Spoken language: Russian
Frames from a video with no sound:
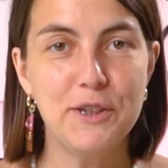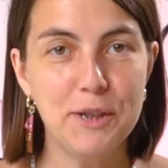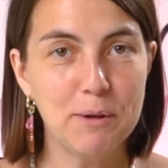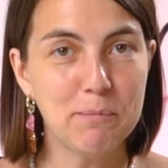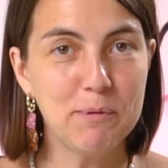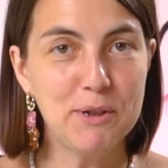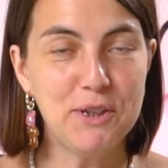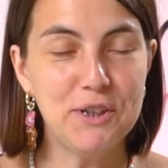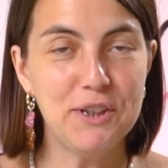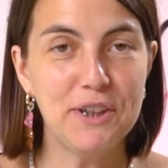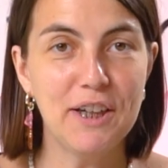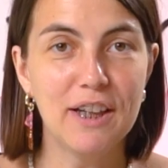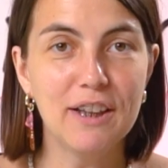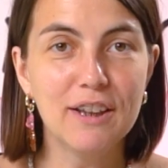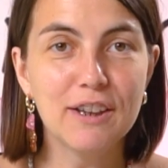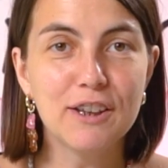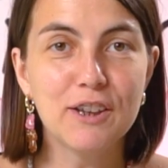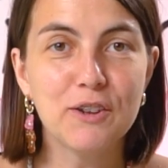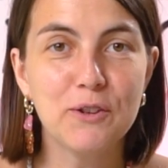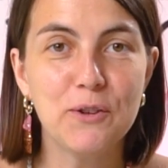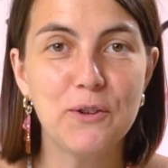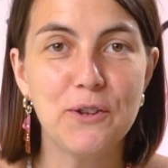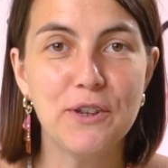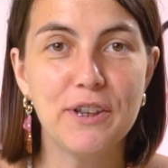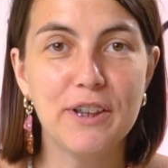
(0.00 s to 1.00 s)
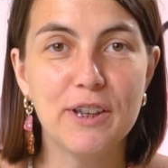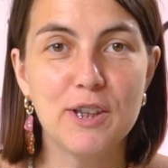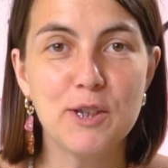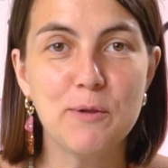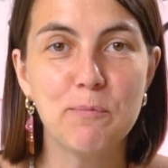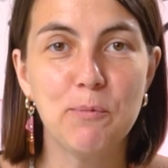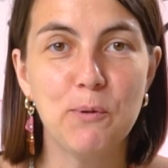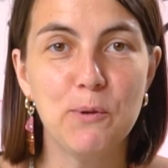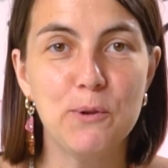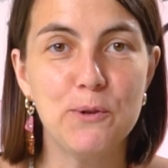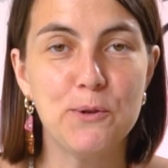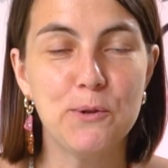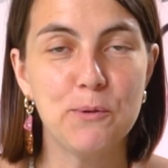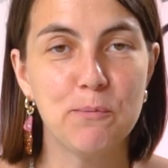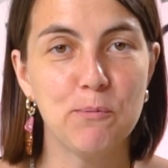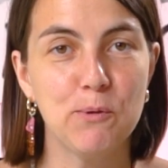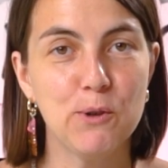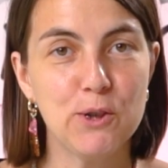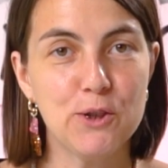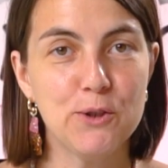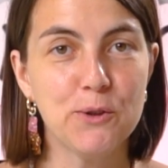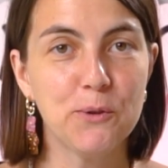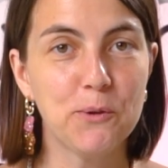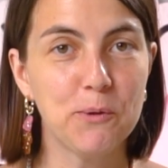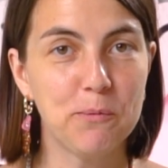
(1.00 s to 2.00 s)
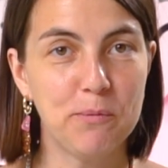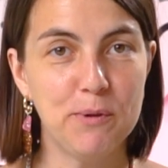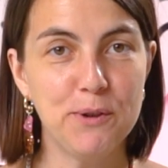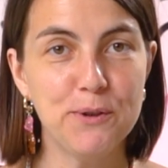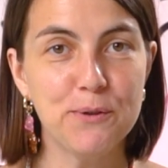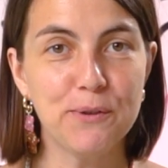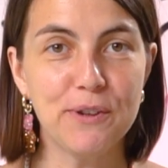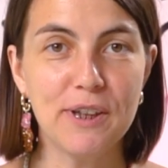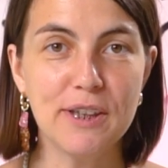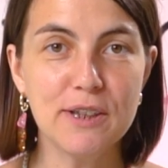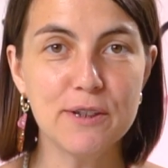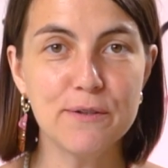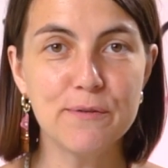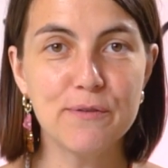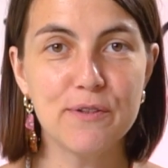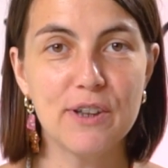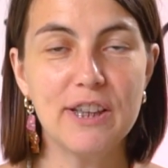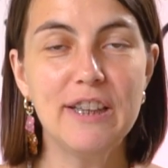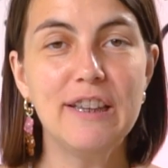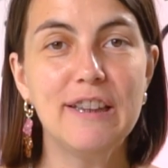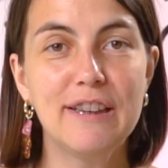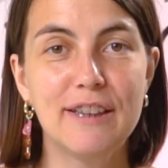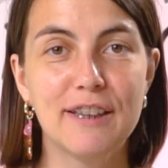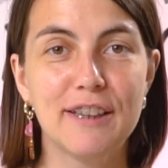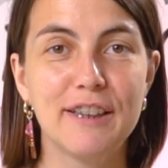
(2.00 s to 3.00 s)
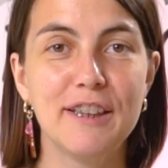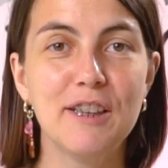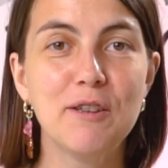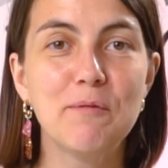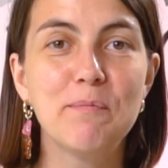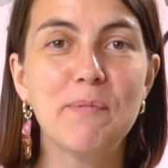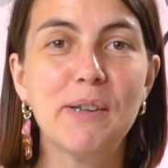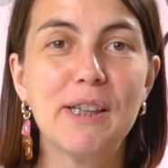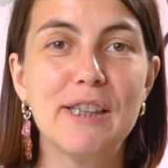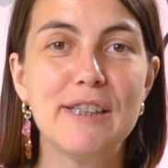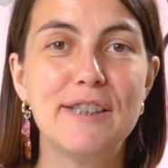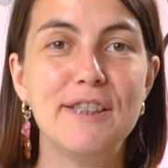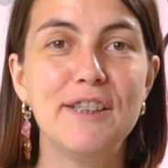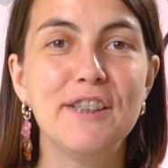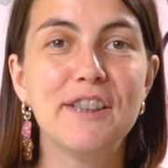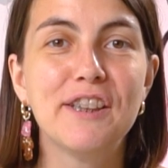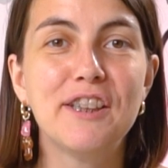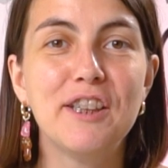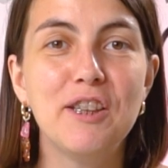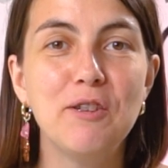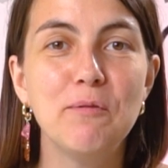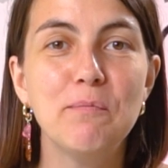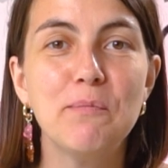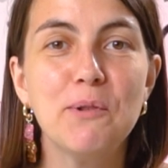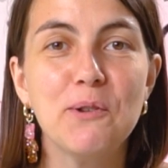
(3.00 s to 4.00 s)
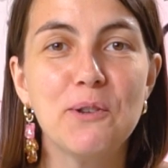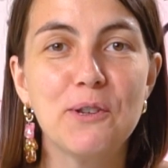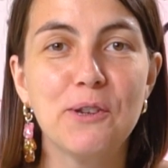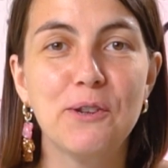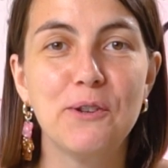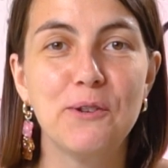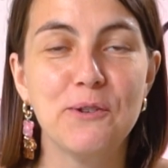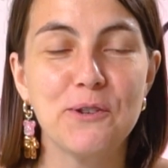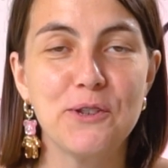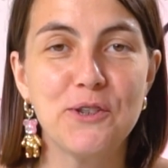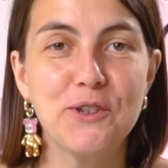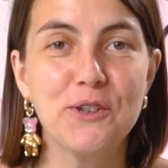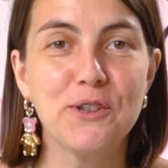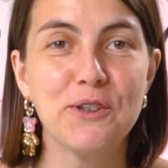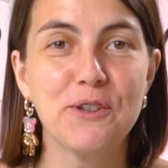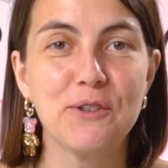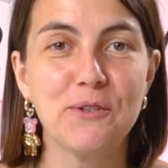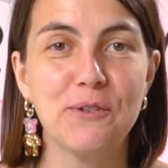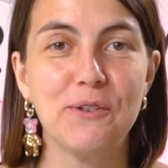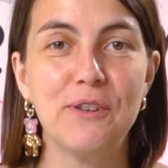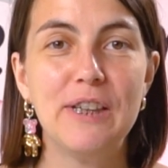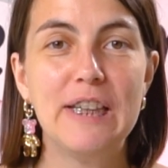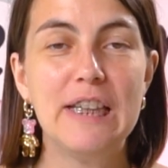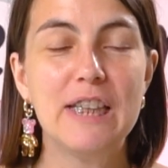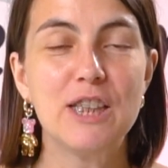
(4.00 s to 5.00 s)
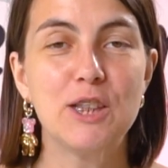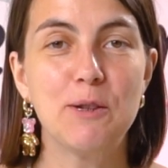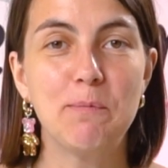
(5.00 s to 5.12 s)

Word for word: Все материалы, которые я использую, можно купить у нас в интернет-магазине greenbird.ru.